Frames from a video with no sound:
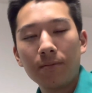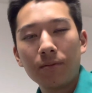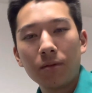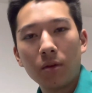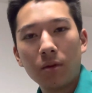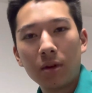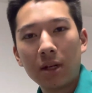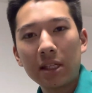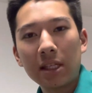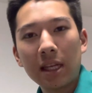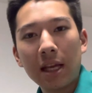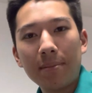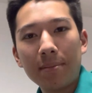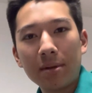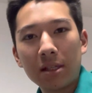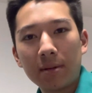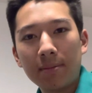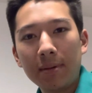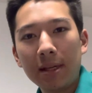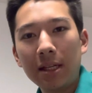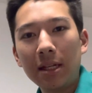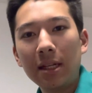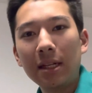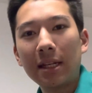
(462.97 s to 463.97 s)
Und deshalb ist
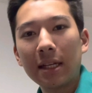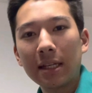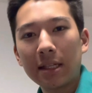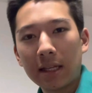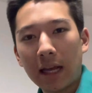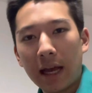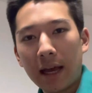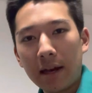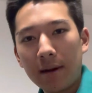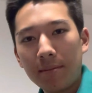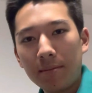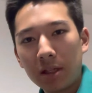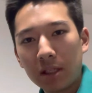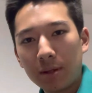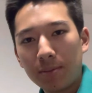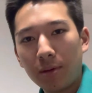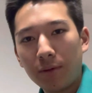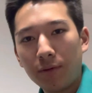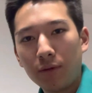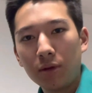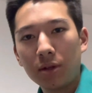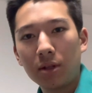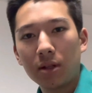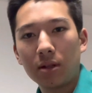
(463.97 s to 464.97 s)
wichtig, dass einem das
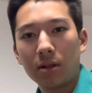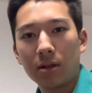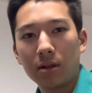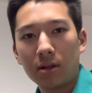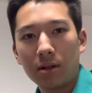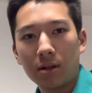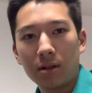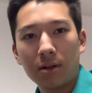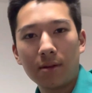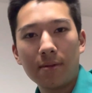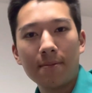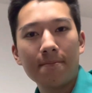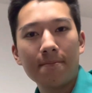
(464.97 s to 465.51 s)
bewusst ist.